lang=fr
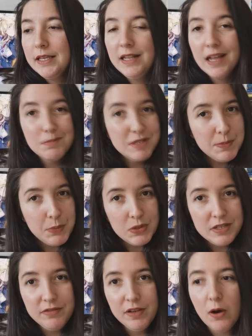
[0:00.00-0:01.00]
il est un petit
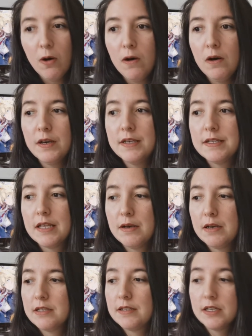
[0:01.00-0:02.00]
peu différent et
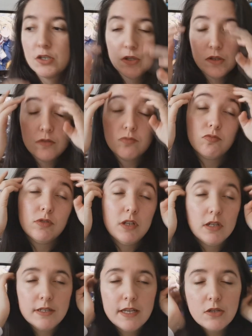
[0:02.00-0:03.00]
sa,
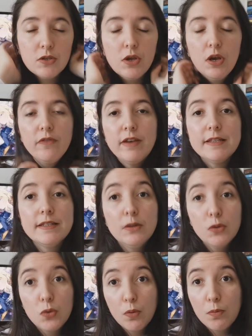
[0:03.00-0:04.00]
sœur va
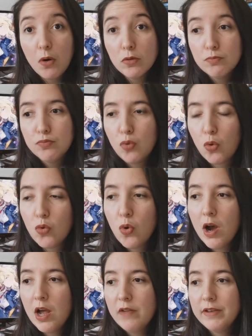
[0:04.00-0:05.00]
essayer de comprendre
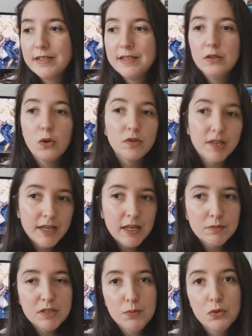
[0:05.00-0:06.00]
pourquoi, elle va essayer d'entrer
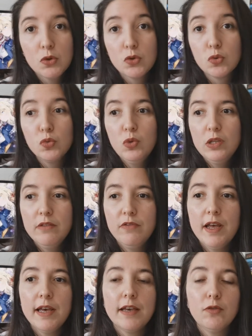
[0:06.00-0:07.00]
un petit peu dans son
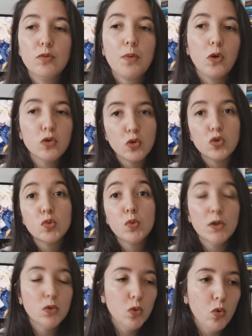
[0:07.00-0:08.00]
univers et de prendre
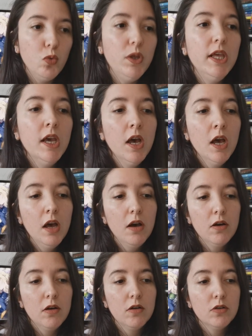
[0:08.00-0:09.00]
soin de lui
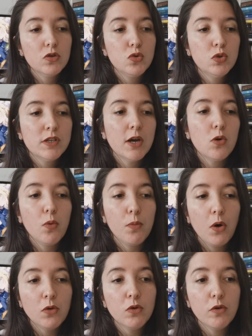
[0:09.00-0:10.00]
euh, jusqu'à
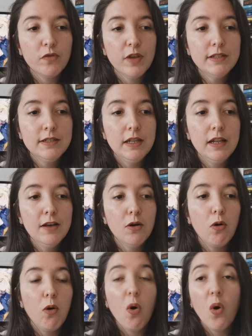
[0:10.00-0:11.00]
comprendre en fait qu'il est
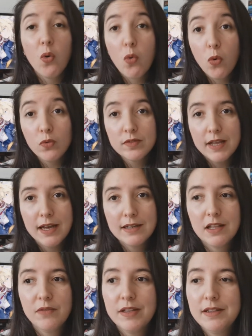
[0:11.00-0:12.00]
en,
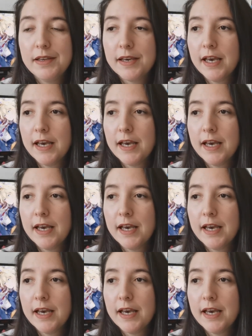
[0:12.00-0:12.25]
contact avec des